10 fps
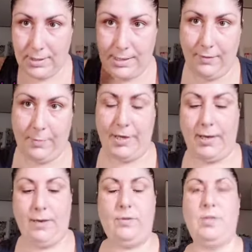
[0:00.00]
se ne va per i
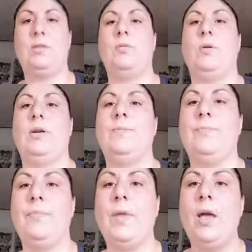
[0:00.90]
cavoli suoi.
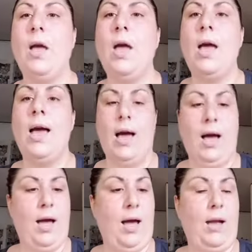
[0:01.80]

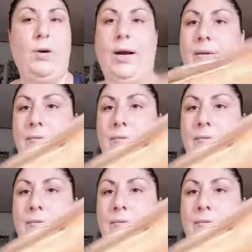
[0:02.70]
Allora,